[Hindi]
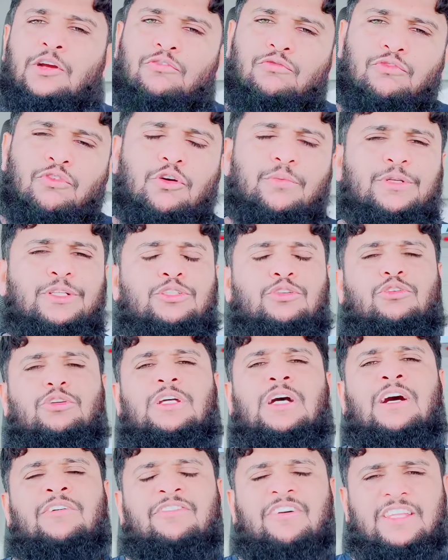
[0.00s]
वो भी
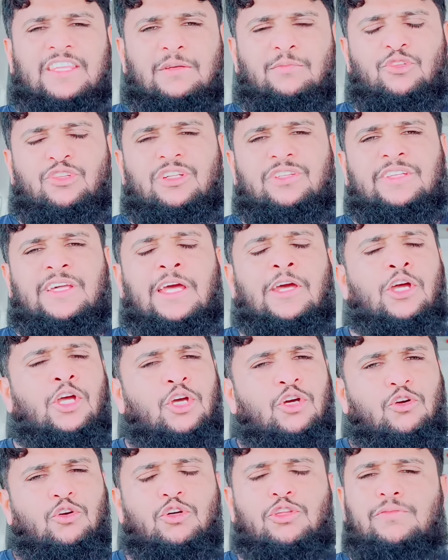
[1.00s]
छोटा फर्दी मुसस्सा है
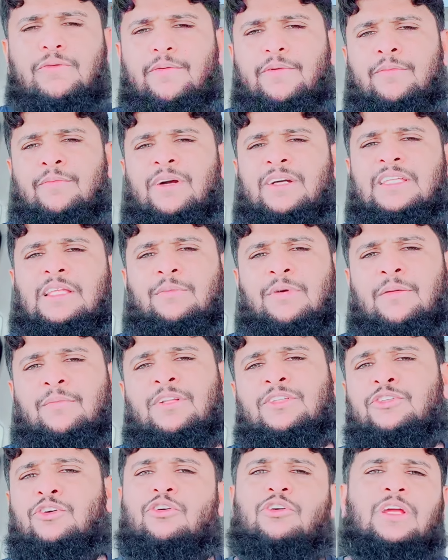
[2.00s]
उसमें भी मकतब अमल
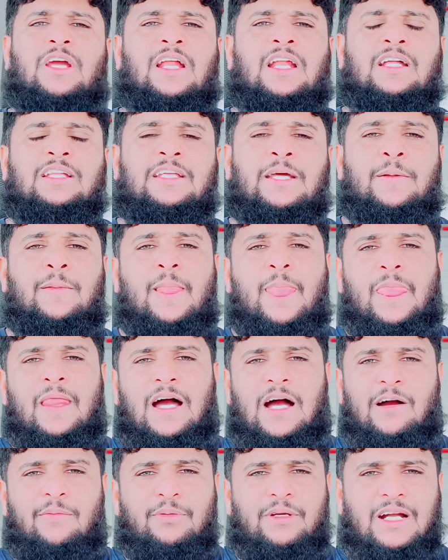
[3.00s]
सौ रियाल आता है
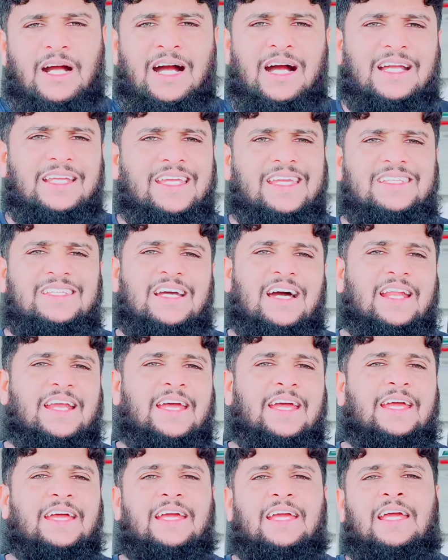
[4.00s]
अब कहा यही जा रहा
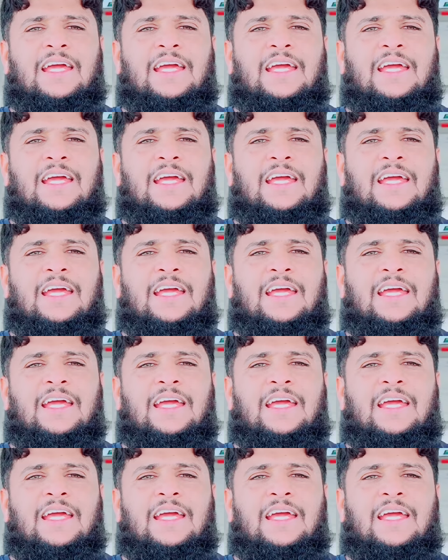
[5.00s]
है